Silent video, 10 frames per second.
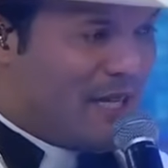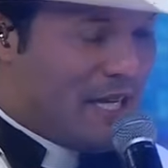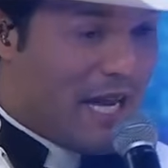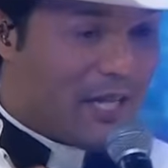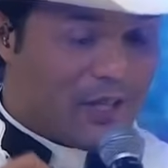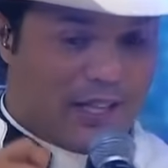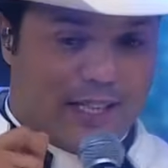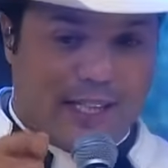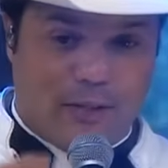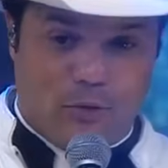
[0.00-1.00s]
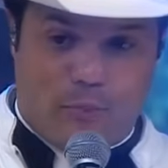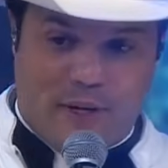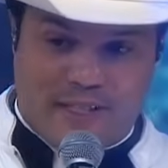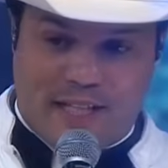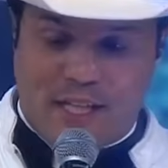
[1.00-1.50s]
e acha que dando o
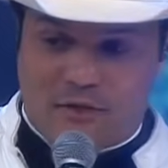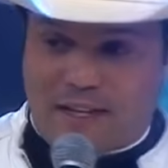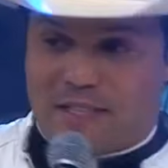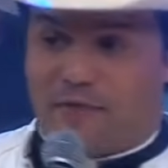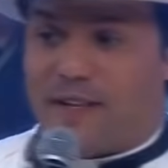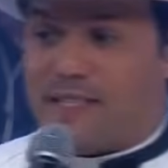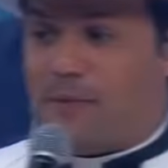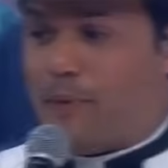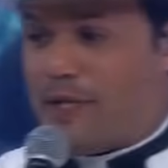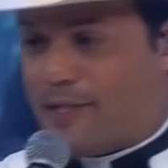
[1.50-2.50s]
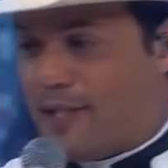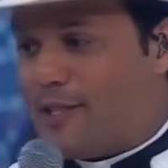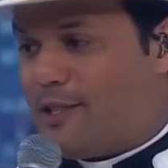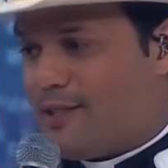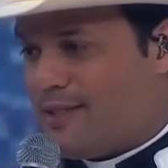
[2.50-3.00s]
presente vai se fazer
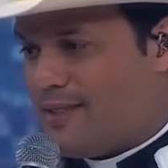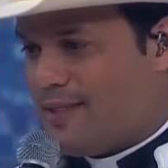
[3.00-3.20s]
presente.